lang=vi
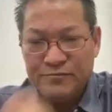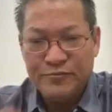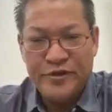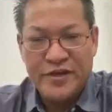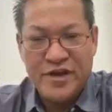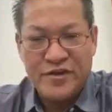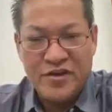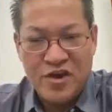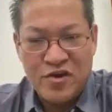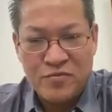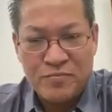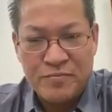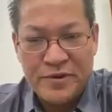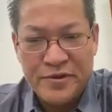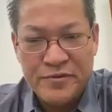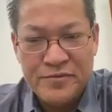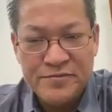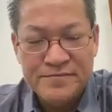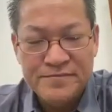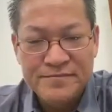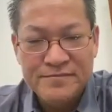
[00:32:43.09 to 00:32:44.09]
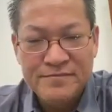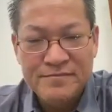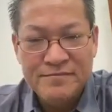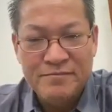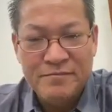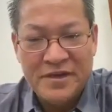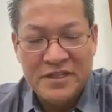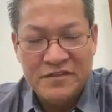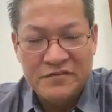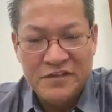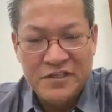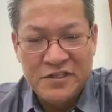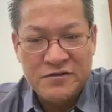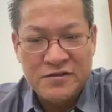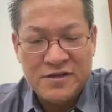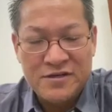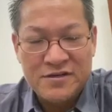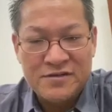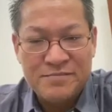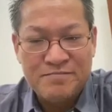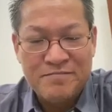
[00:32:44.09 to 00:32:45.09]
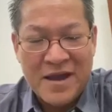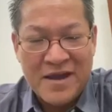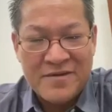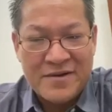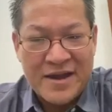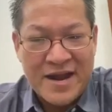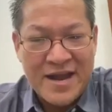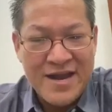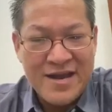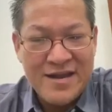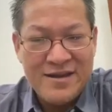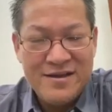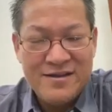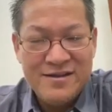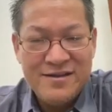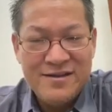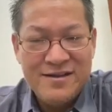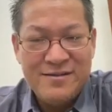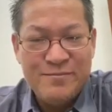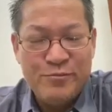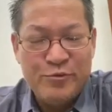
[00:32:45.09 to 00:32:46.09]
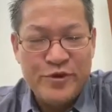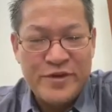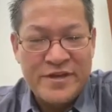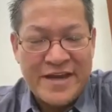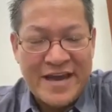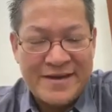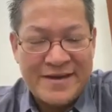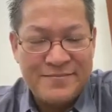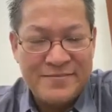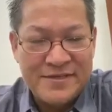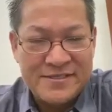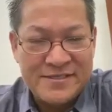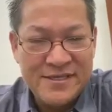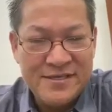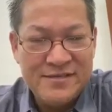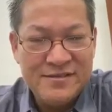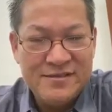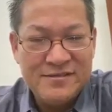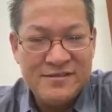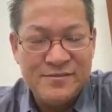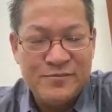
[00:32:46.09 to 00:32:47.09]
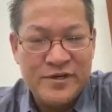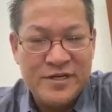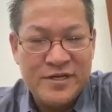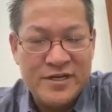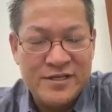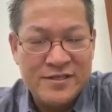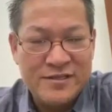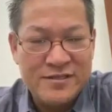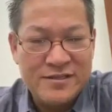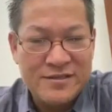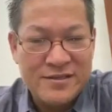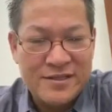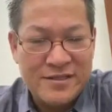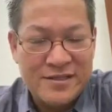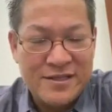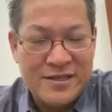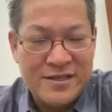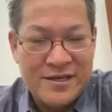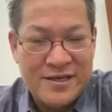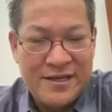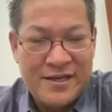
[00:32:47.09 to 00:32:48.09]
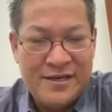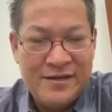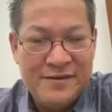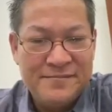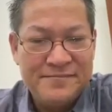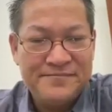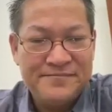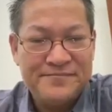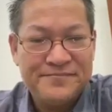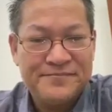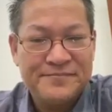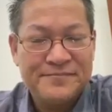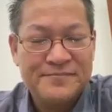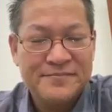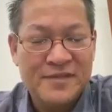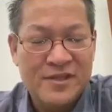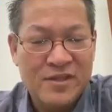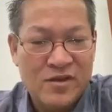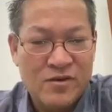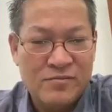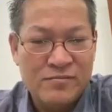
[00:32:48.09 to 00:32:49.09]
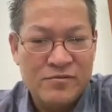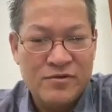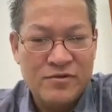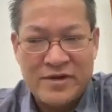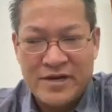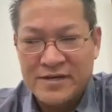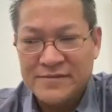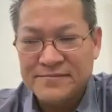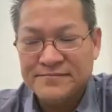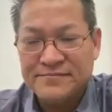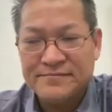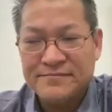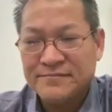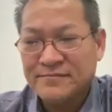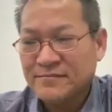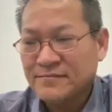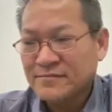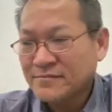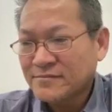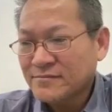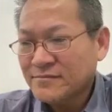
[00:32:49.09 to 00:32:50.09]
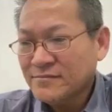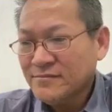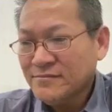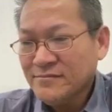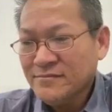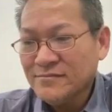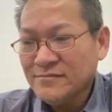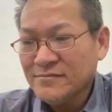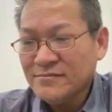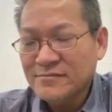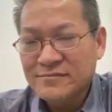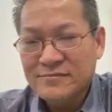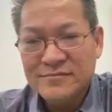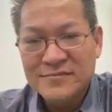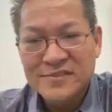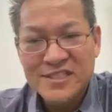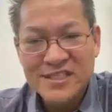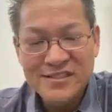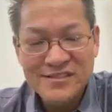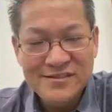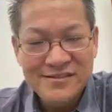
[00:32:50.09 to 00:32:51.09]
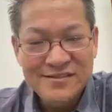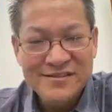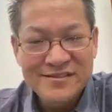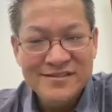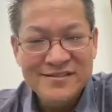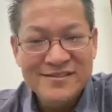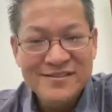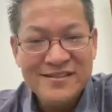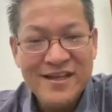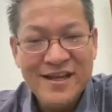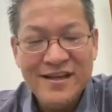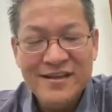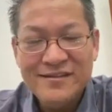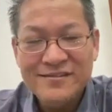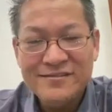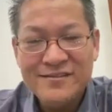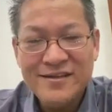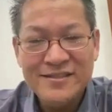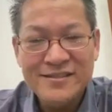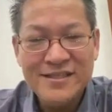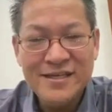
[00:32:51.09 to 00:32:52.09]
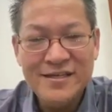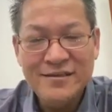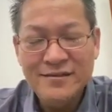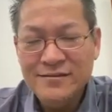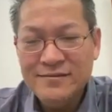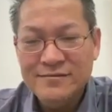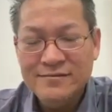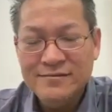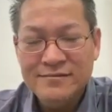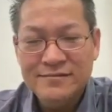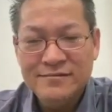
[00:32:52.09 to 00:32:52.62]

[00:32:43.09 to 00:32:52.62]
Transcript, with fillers: của nhóm nhà không tiêu mày thì vì còn bảy bản nát mỗi ngày thì rất cho mỗi nâng lin nhom quạt chấn chấn chấn á